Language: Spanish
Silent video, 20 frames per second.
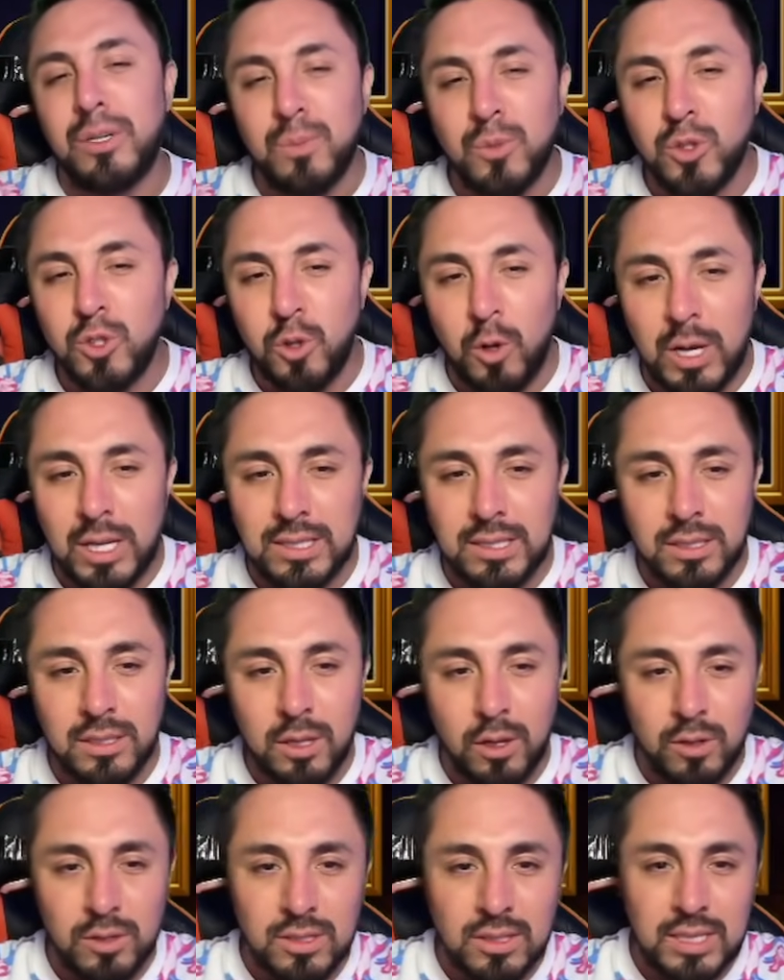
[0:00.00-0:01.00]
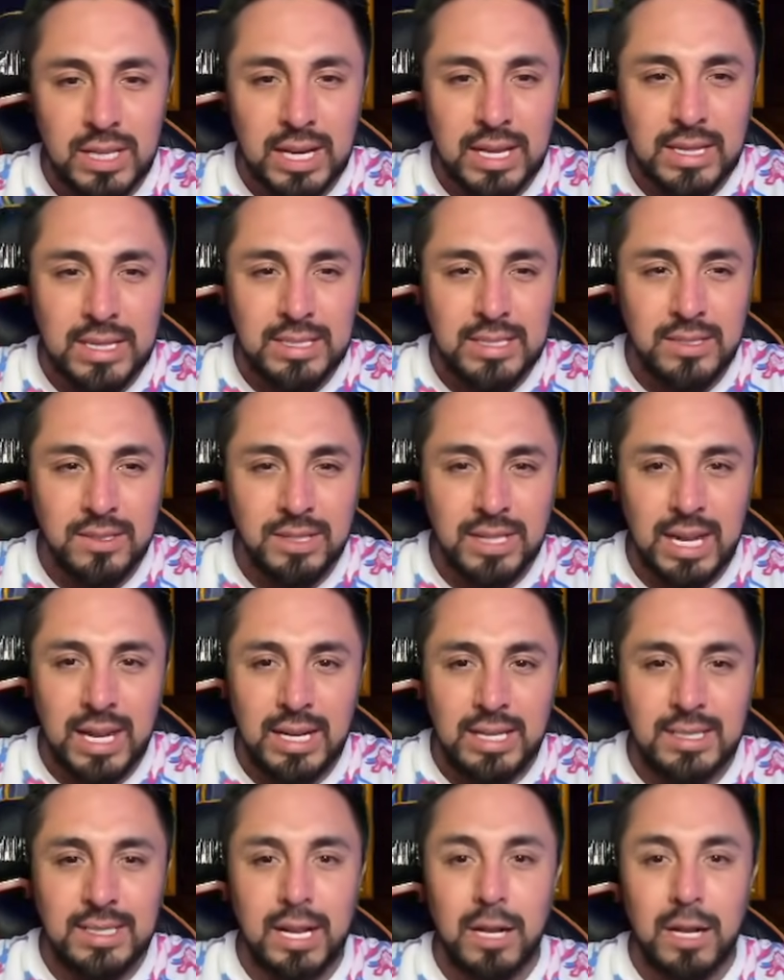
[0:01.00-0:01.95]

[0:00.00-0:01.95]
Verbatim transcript: mucho las slots tradicionales.